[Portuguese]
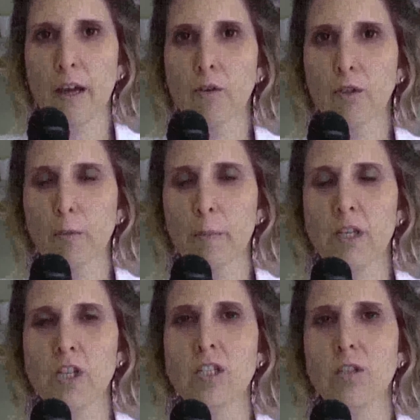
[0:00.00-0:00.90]
é,
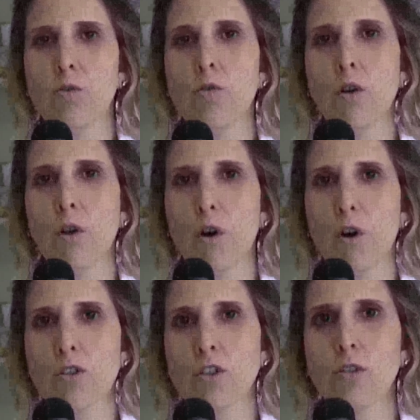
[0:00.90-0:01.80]
ortopedista
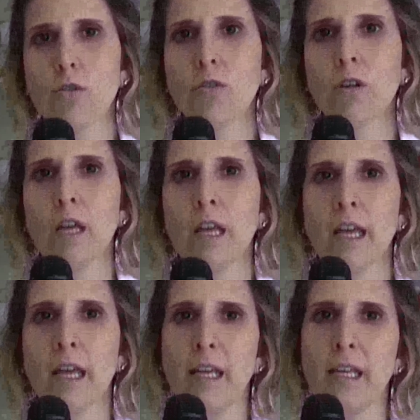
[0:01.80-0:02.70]
oncológico
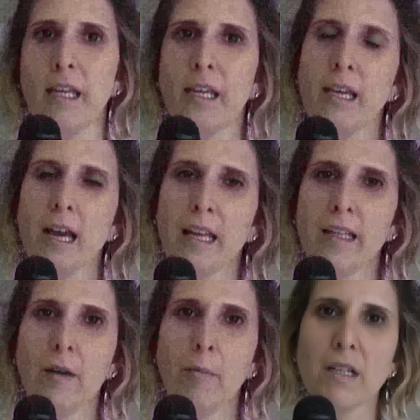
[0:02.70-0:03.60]
e
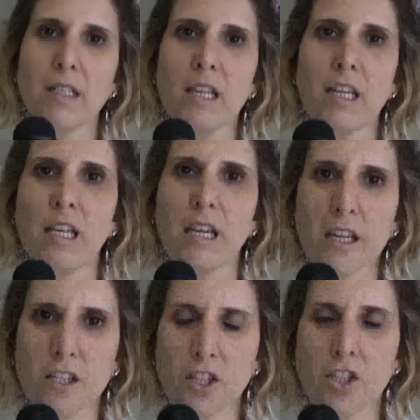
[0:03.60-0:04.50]
além da parceria
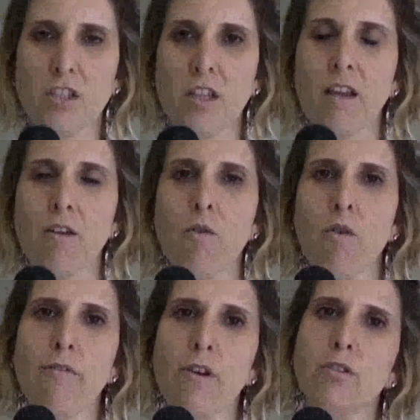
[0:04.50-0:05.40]
que a gente tem
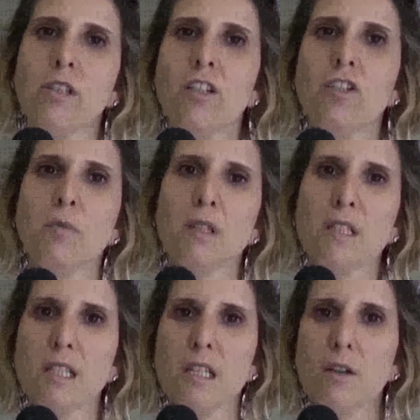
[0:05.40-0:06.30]
com a Faculdade de
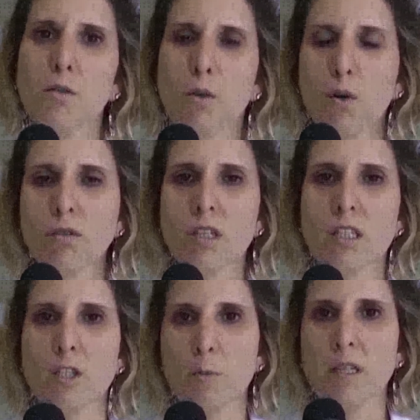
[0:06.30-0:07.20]
Medicina com
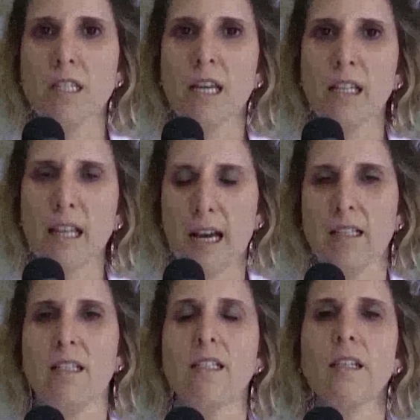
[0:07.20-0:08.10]
outras
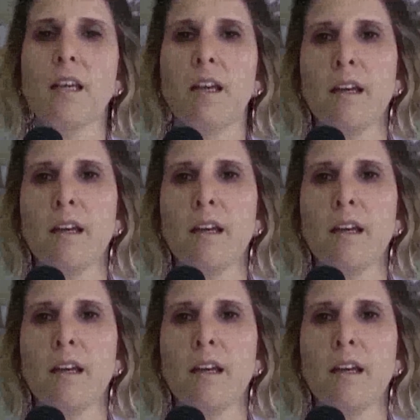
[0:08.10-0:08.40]
especialidades.